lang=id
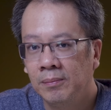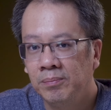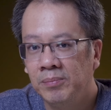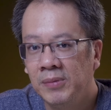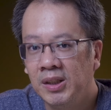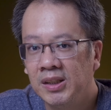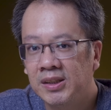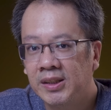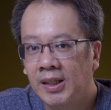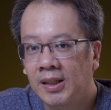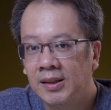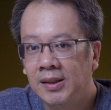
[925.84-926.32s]

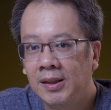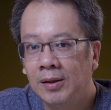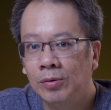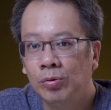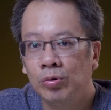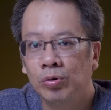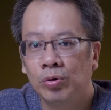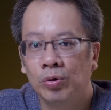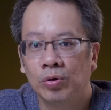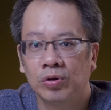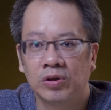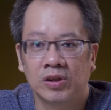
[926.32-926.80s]
Misalnya
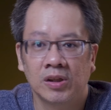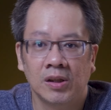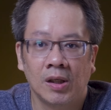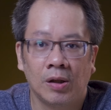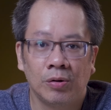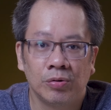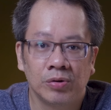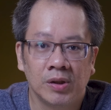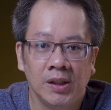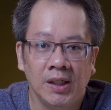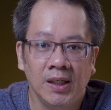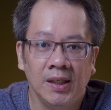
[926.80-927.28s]
untuk
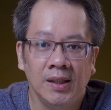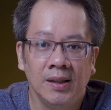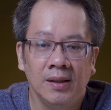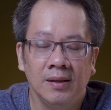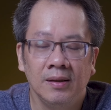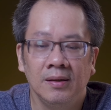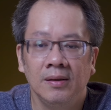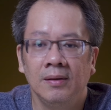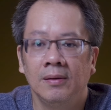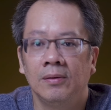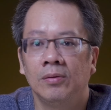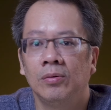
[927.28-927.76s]

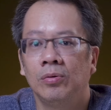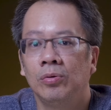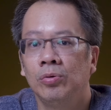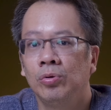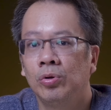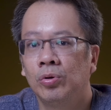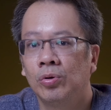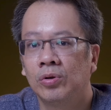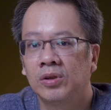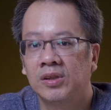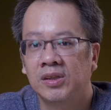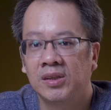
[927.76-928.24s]
scouting,
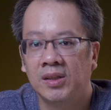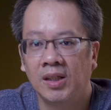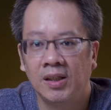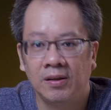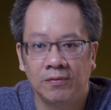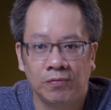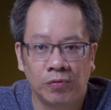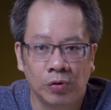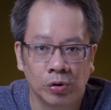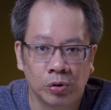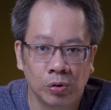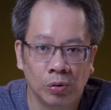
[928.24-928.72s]
untuk
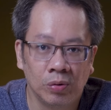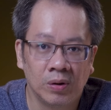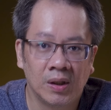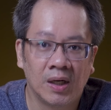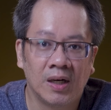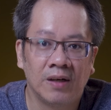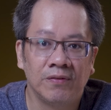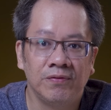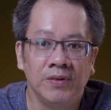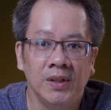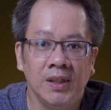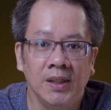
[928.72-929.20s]
street
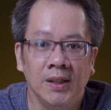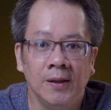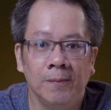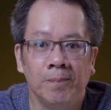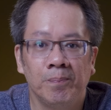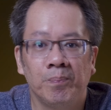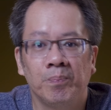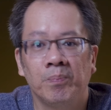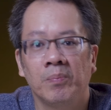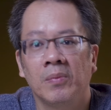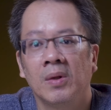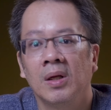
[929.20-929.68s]
photography,
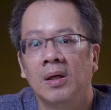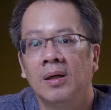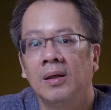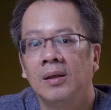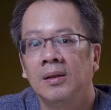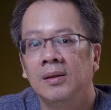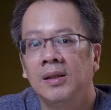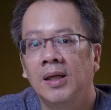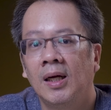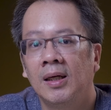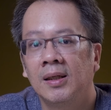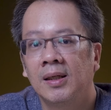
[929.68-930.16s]

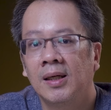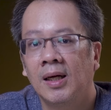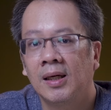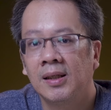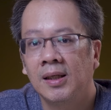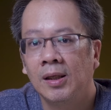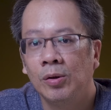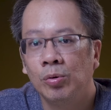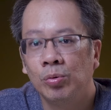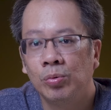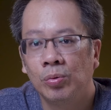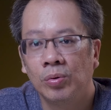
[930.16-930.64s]
dan
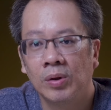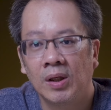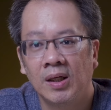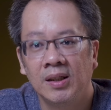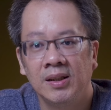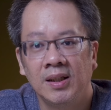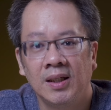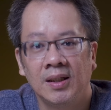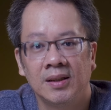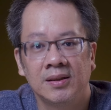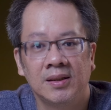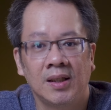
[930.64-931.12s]
karena
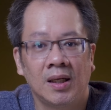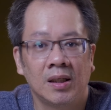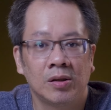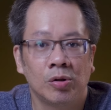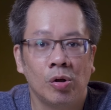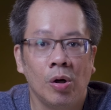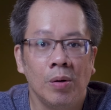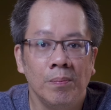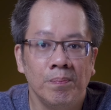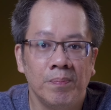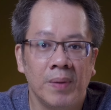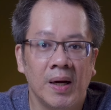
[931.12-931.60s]
ukurannya yang sangat
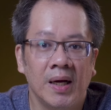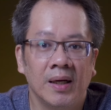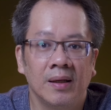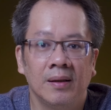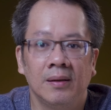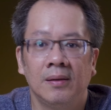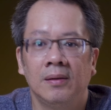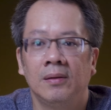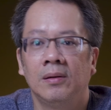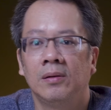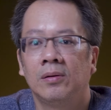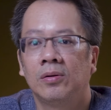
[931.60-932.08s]
compact,
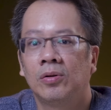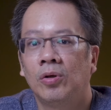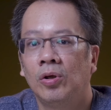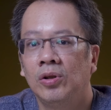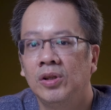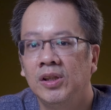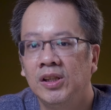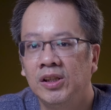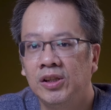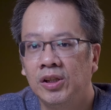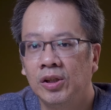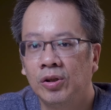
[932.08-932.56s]

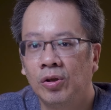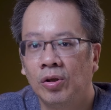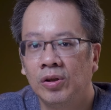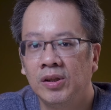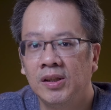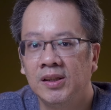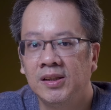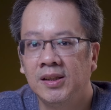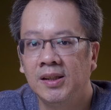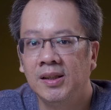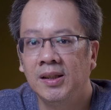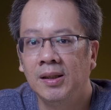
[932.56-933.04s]

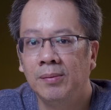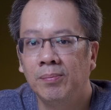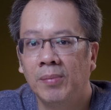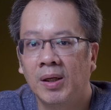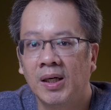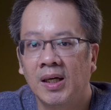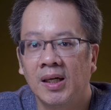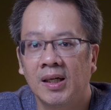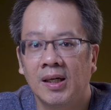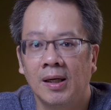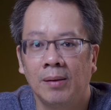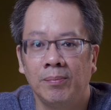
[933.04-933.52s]
kondisi-kondisi di
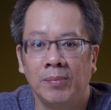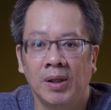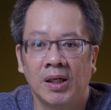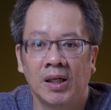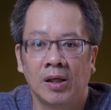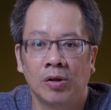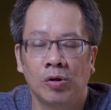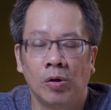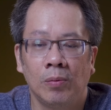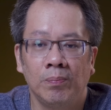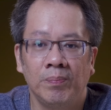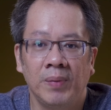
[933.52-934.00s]
mana
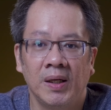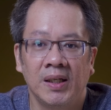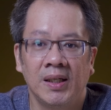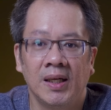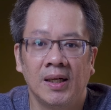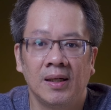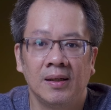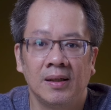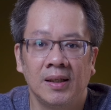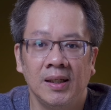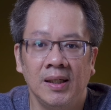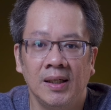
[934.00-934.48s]
kamera compact
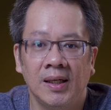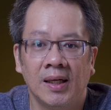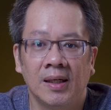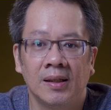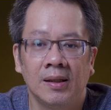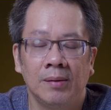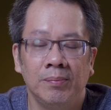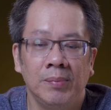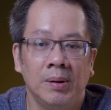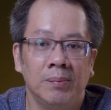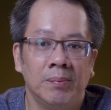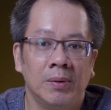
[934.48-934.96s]
yang ringan
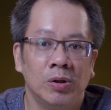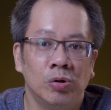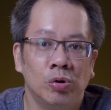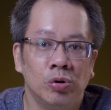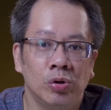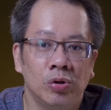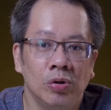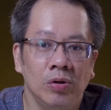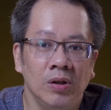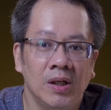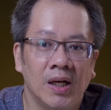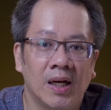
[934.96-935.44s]
lebih
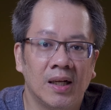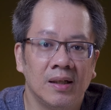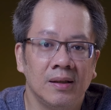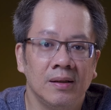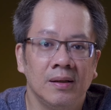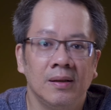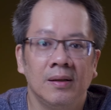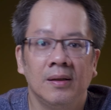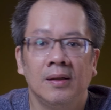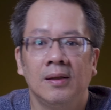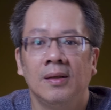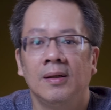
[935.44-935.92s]

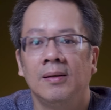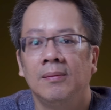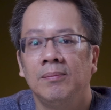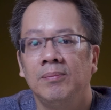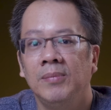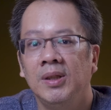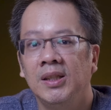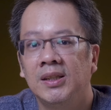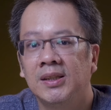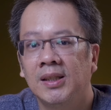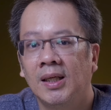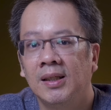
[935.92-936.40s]
menguntungkan,
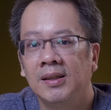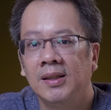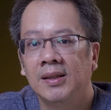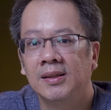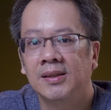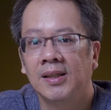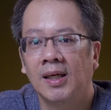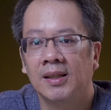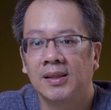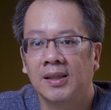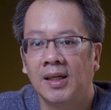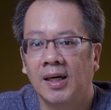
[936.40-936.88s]
misalnya
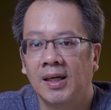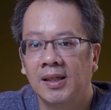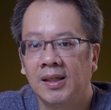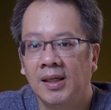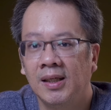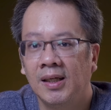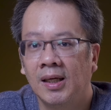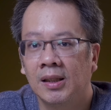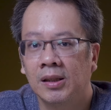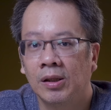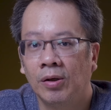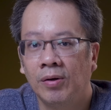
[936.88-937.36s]
saat
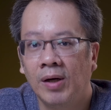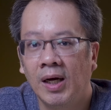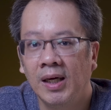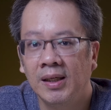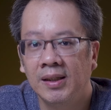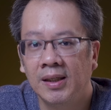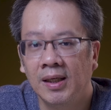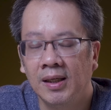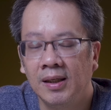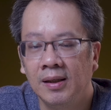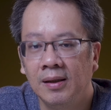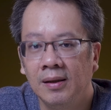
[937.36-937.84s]
trekking atau
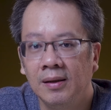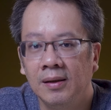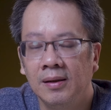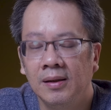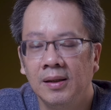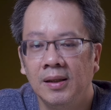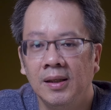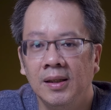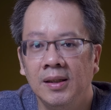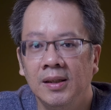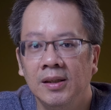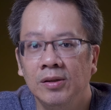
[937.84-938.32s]
hiking,
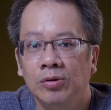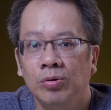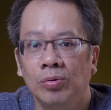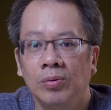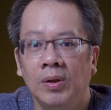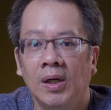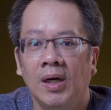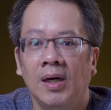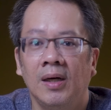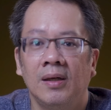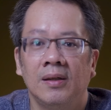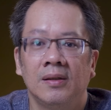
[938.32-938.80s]
ini
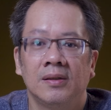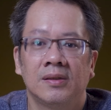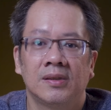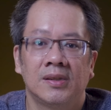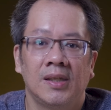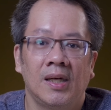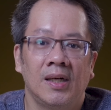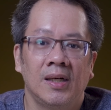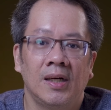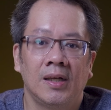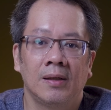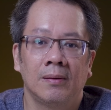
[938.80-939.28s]
juga
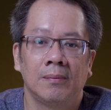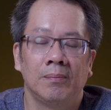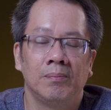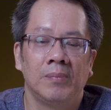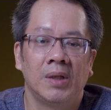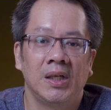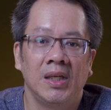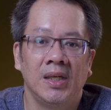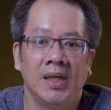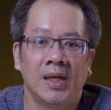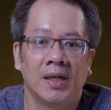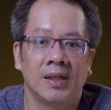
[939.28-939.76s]
sangat
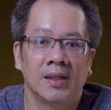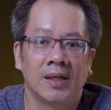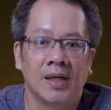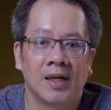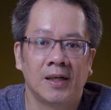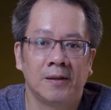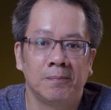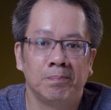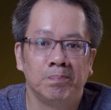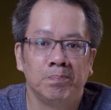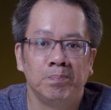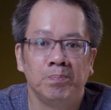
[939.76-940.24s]

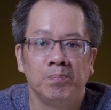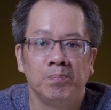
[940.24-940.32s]
meringankan.